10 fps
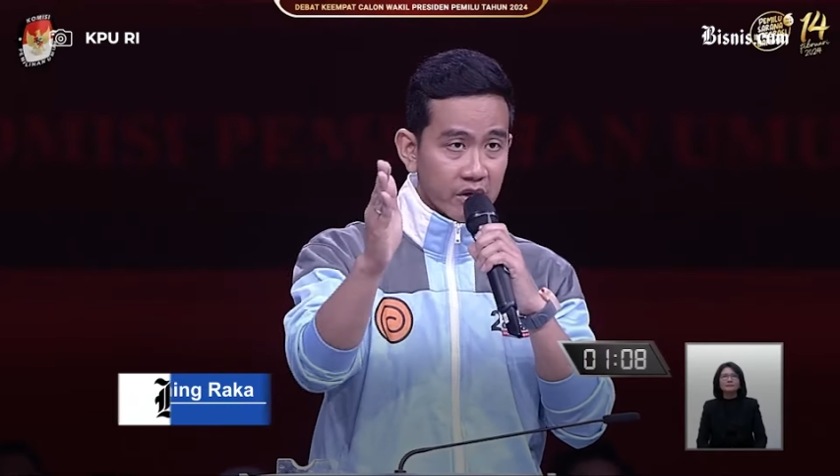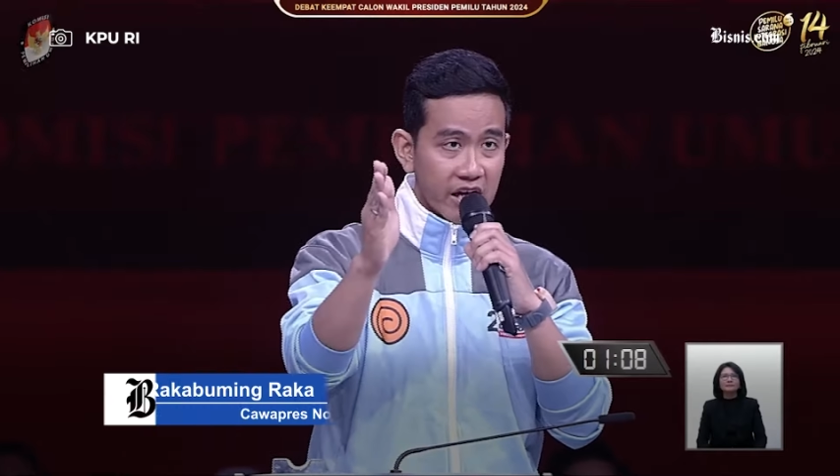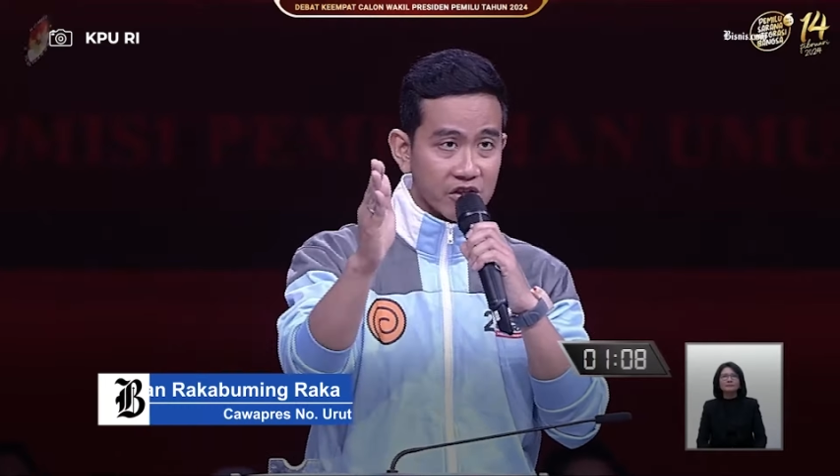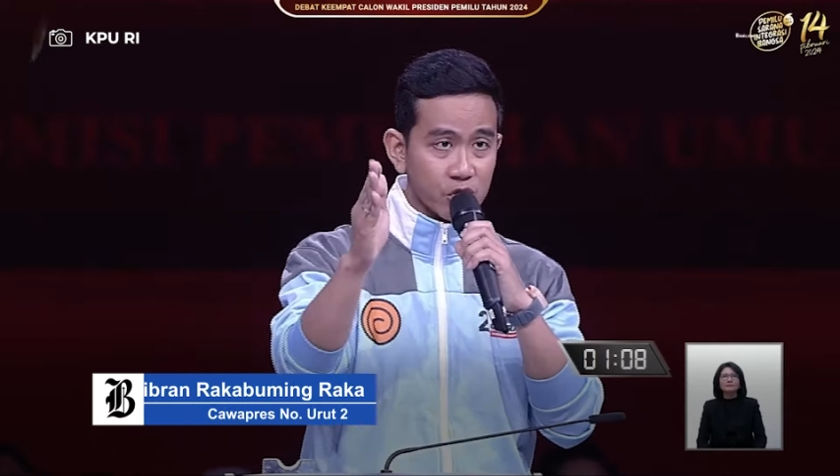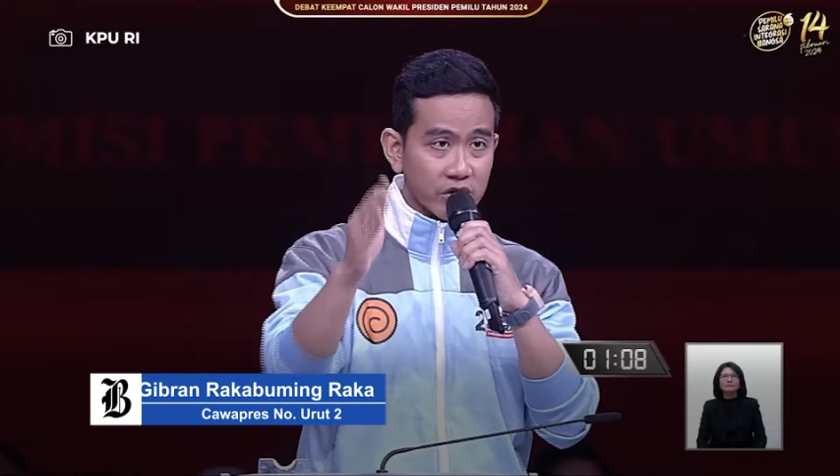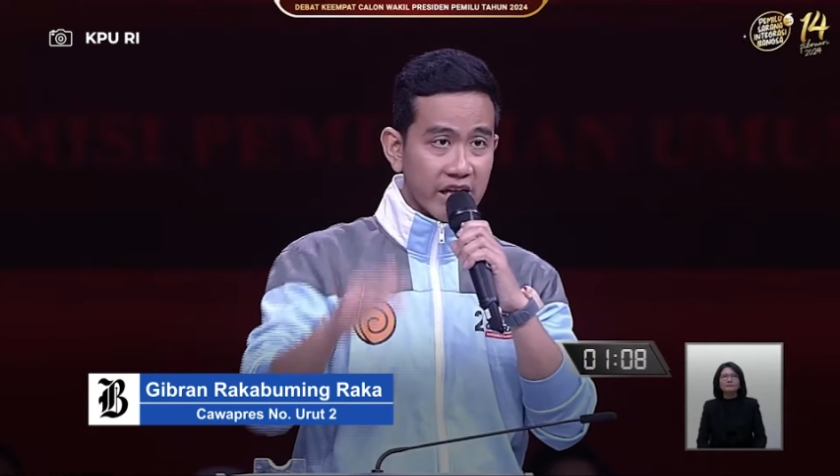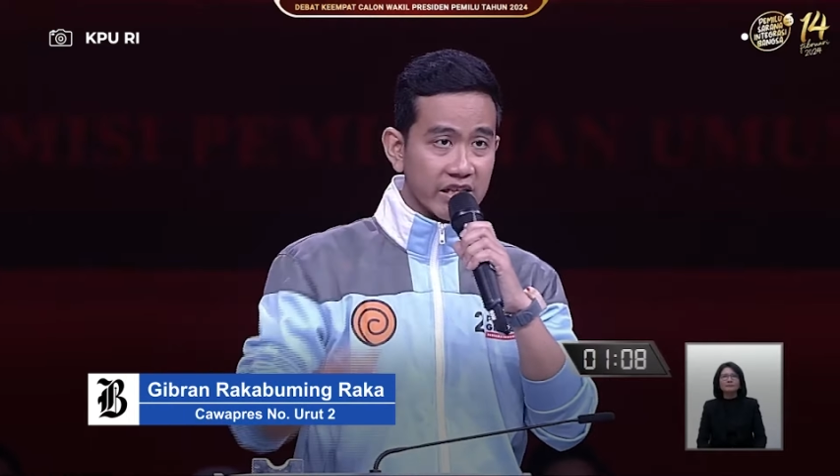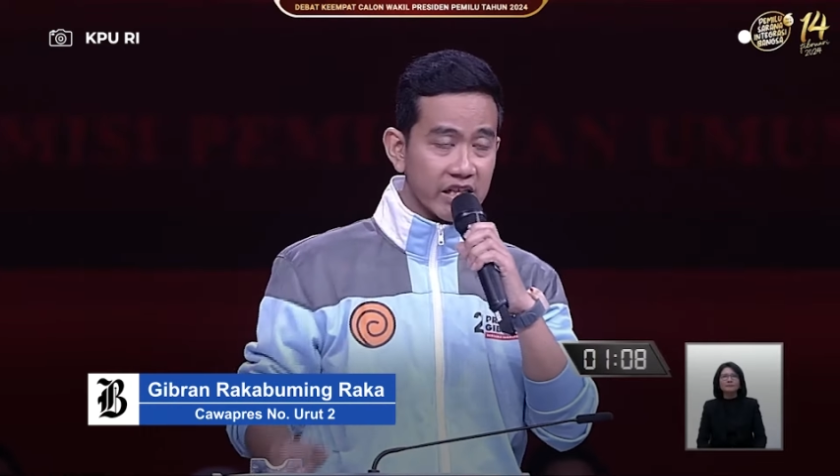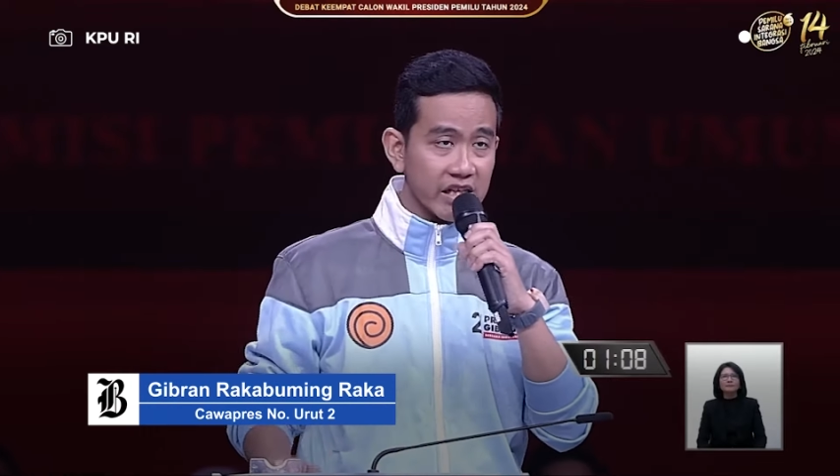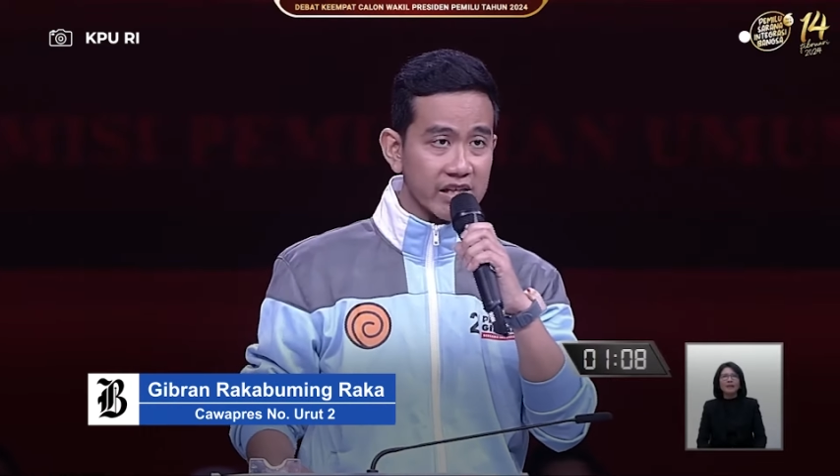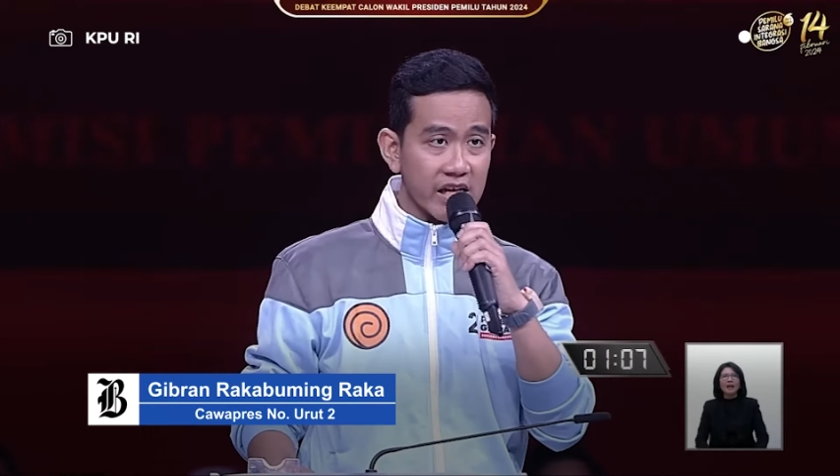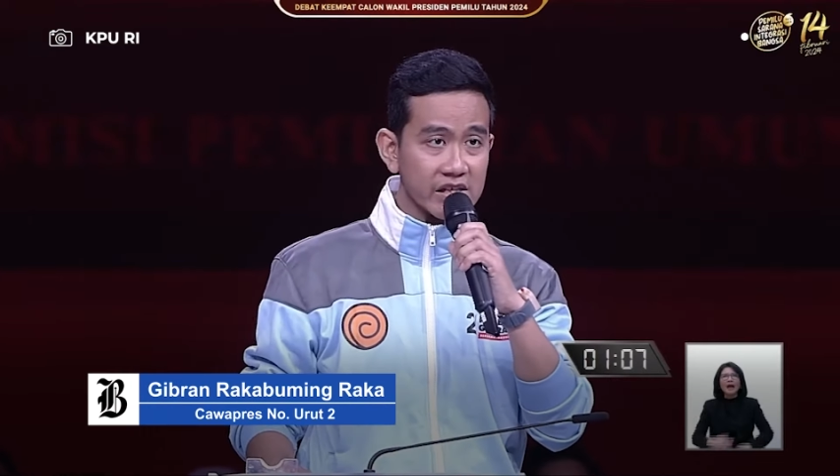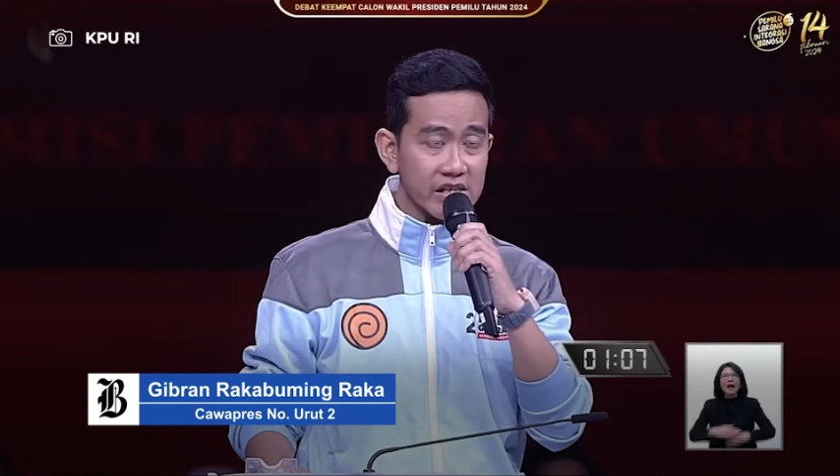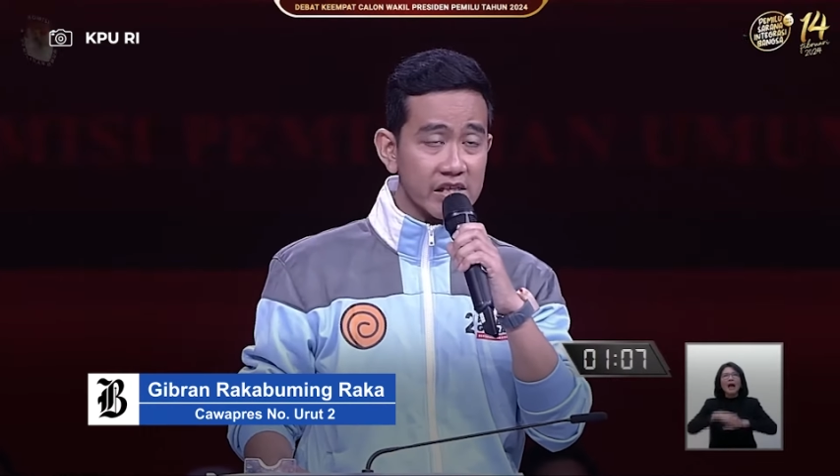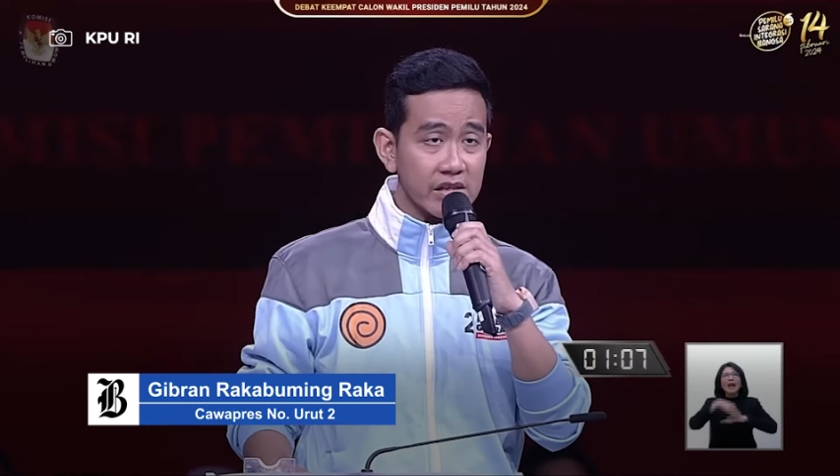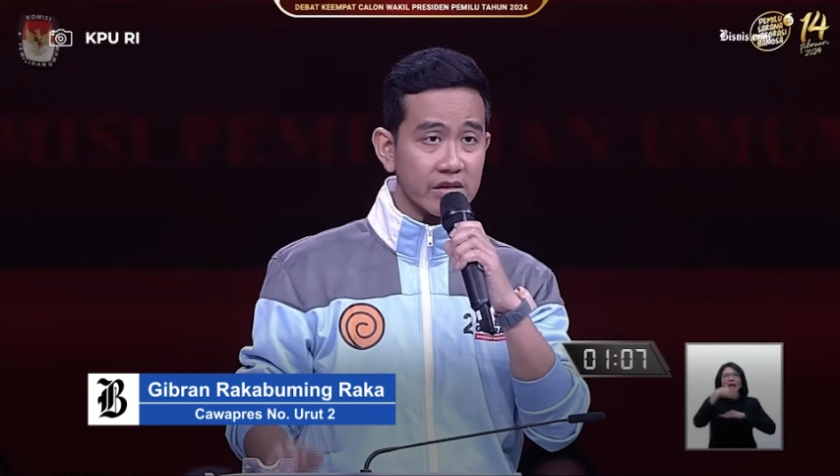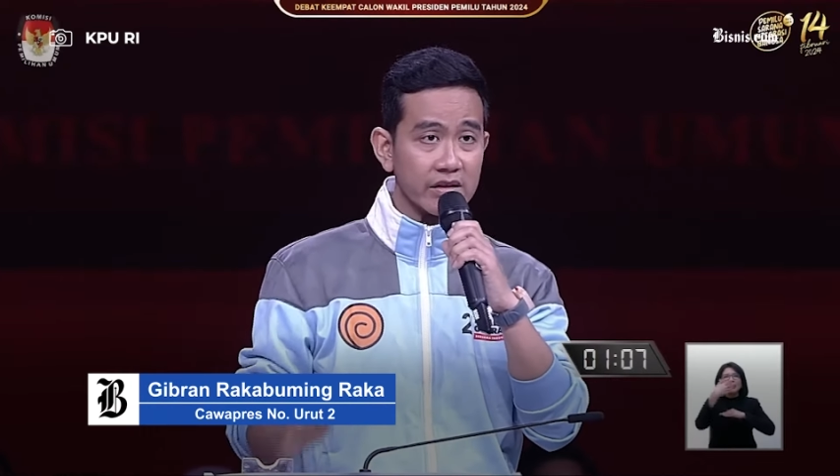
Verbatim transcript: Lanjutkan hilirisasi,